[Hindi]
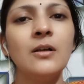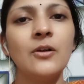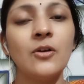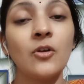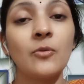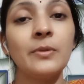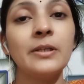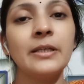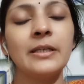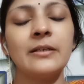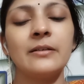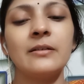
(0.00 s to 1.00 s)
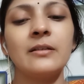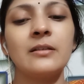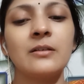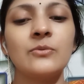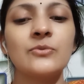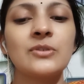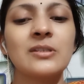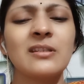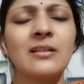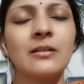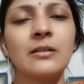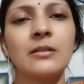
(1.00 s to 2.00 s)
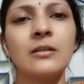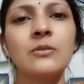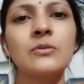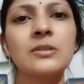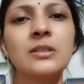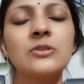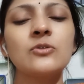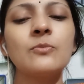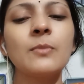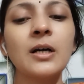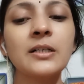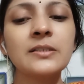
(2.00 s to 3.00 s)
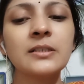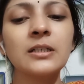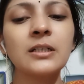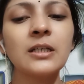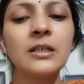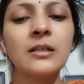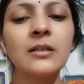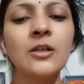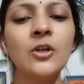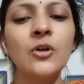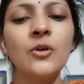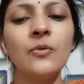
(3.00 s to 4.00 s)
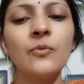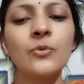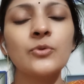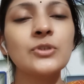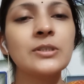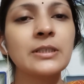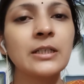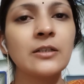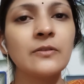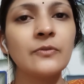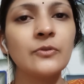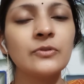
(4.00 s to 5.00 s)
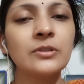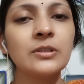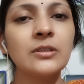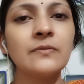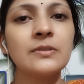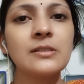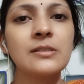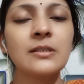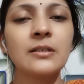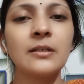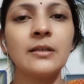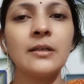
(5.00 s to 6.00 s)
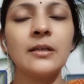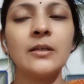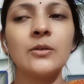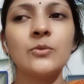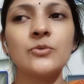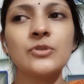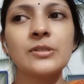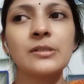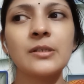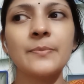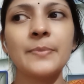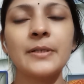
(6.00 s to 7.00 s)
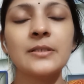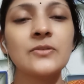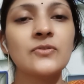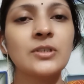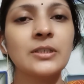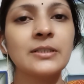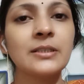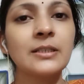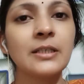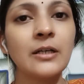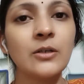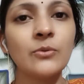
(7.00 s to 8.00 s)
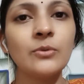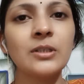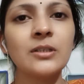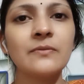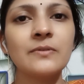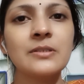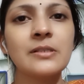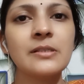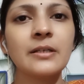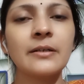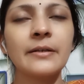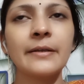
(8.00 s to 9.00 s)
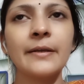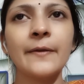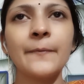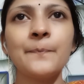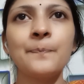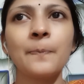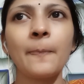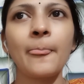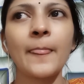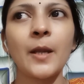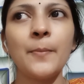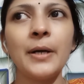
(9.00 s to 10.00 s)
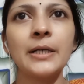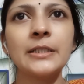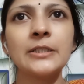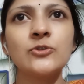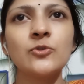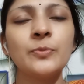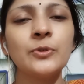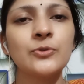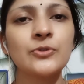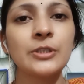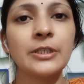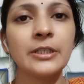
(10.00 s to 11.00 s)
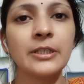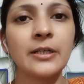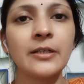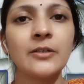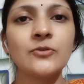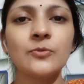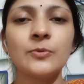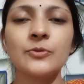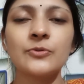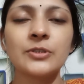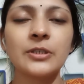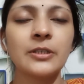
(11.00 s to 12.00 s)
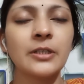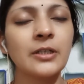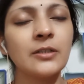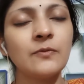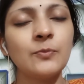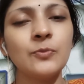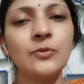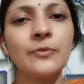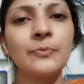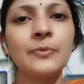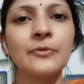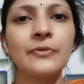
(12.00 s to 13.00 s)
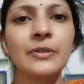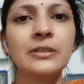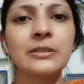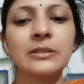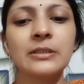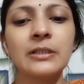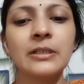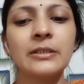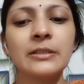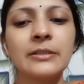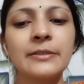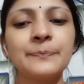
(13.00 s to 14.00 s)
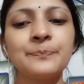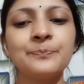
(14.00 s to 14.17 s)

नॉर्मल नहीं करना था कुछ इस तरह का था तो इसके जो मार्क्स कटे हैं कुछ इसके कन्फ्यूज़न की वजह से कटे हैं कुछ इसके पास चीज़ें ना होने की वजह से कटे हैं बाकी जो भी कुछ लिख के आया जो भी कुछ करके आया वो पूरा परफेक्ट करके आया था